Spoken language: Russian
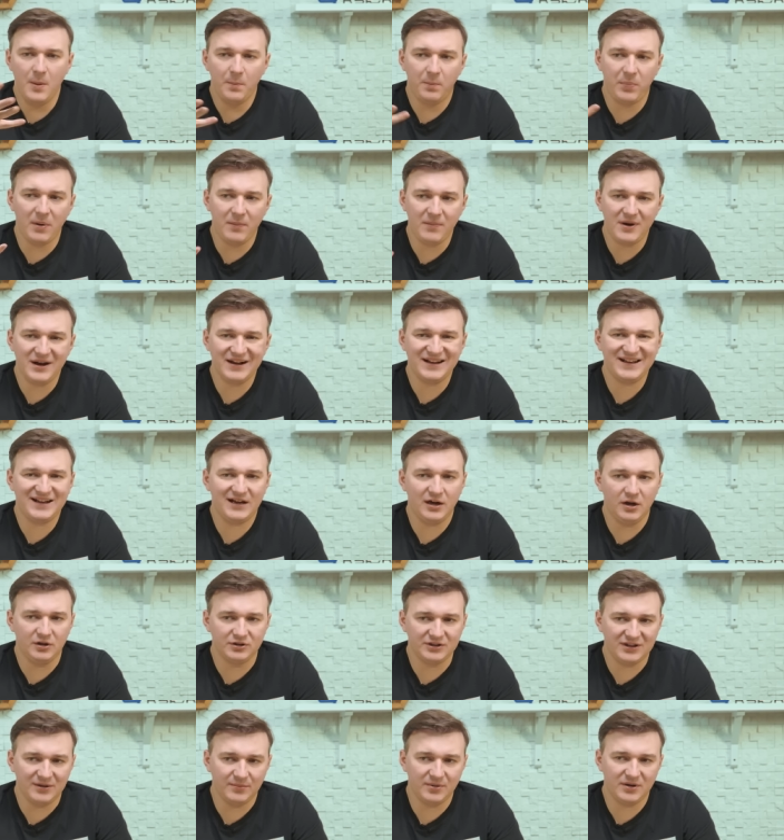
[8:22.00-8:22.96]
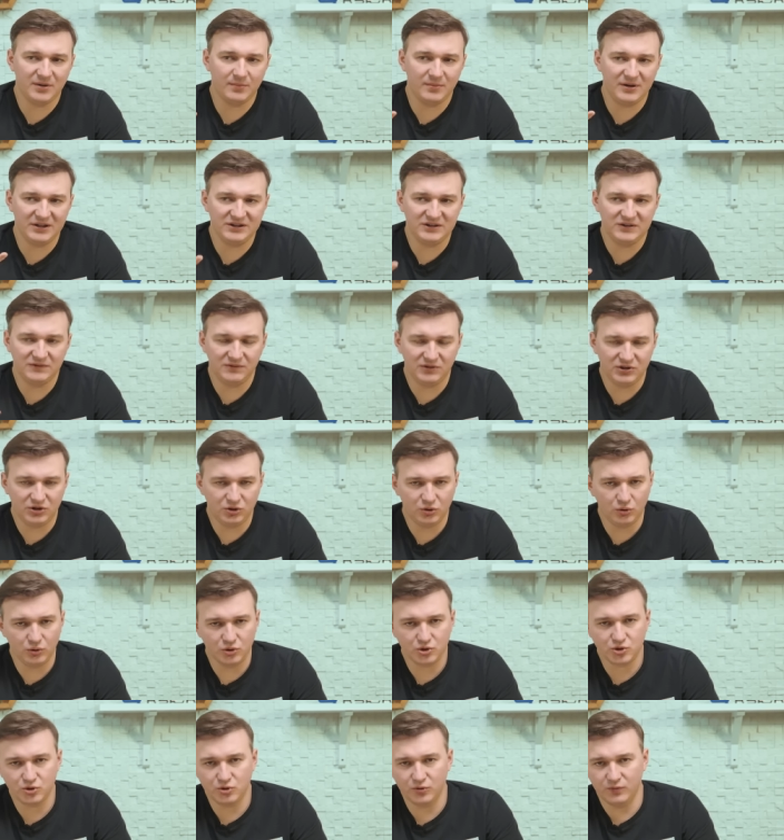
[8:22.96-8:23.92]
помогают обрабатывать
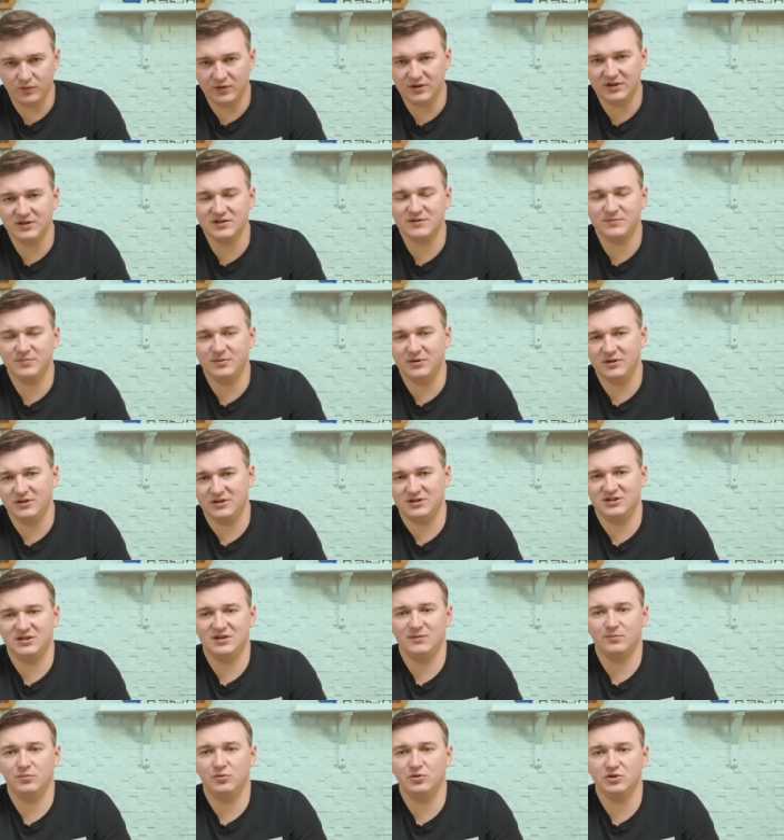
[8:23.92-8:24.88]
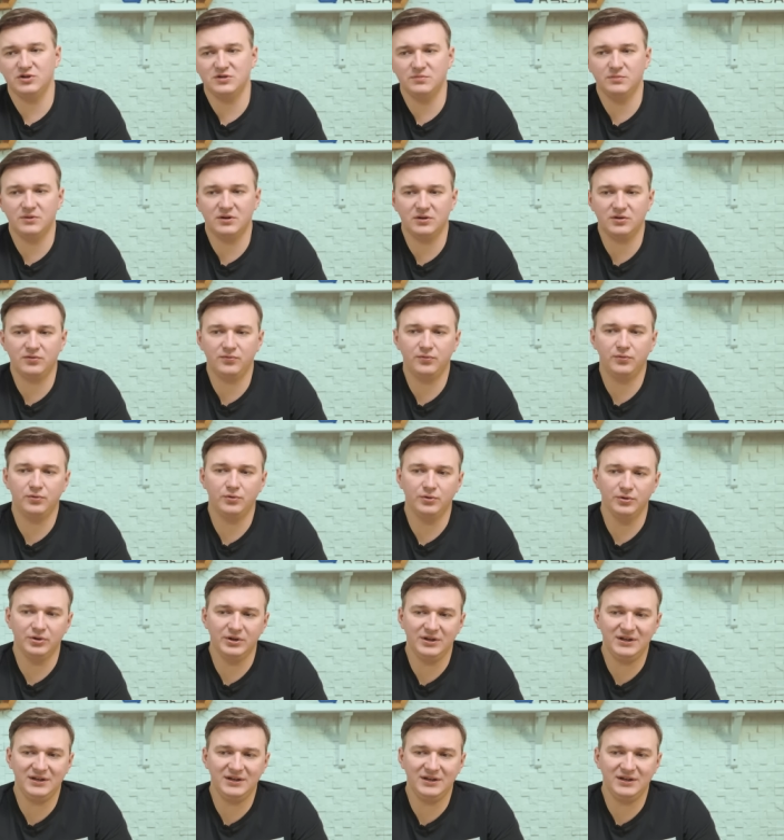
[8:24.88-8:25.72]
то, что видит перед собой смартфон.